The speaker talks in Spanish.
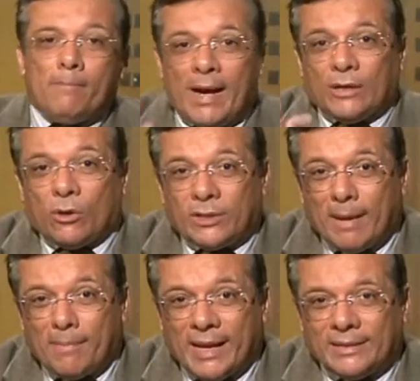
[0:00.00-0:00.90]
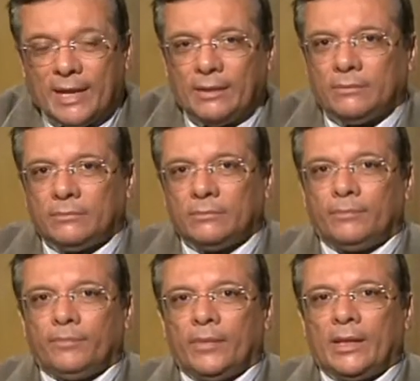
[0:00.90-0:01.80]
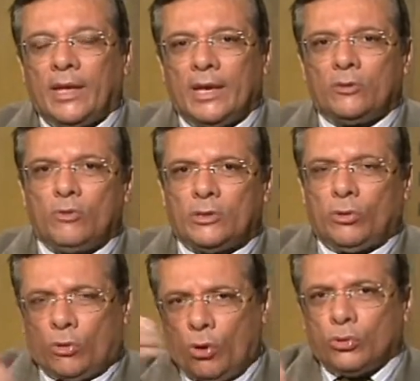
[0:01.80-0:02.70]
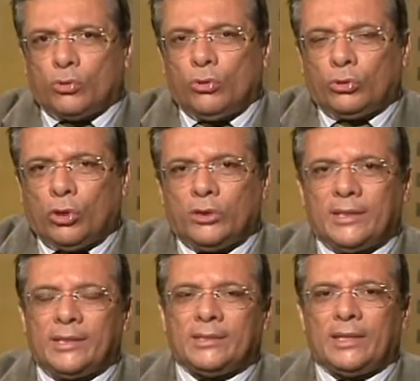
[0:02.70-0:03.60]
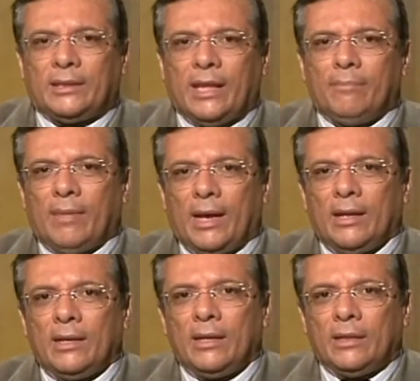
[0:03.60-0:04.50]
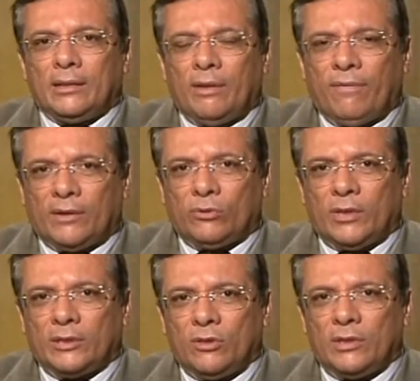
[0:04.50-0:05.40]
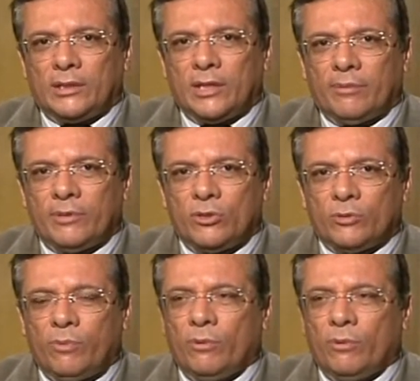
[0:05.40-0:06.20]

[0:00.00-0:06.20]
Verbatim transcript: Marcos Amaya, que es nuestro consultor en este tema de facturación de servicios